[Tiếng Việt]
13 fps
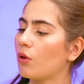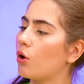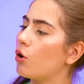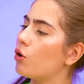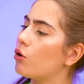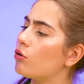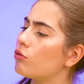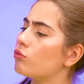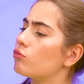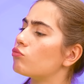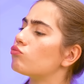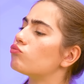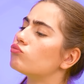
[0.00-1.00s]
sợ
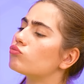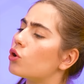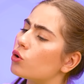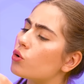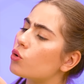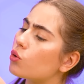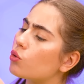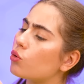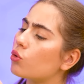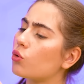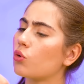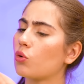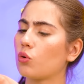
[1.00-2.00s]
Từ chưa bao giờ nhìn
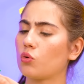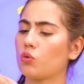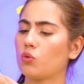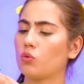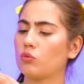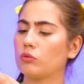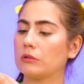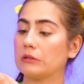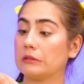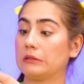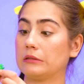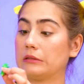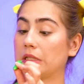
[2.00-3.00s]
thấy chiếc bánh nướng có
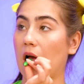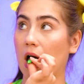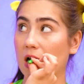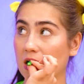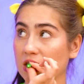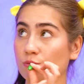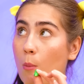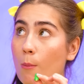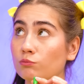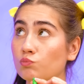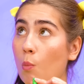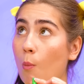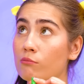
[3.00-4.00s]
hình ngôi mộ trước đây
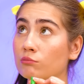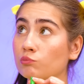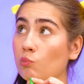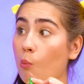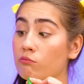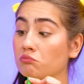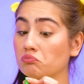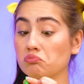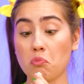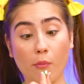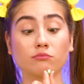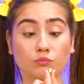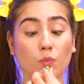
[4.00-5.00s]
Nhưng mà
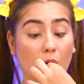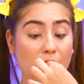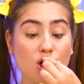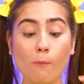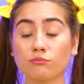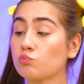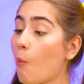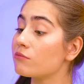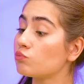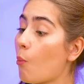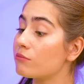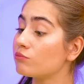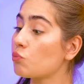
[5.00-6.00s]
phải thừa nhận rằng trông nó
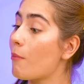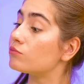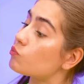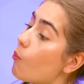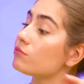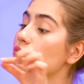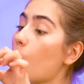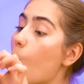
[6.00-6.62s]
rất là ngon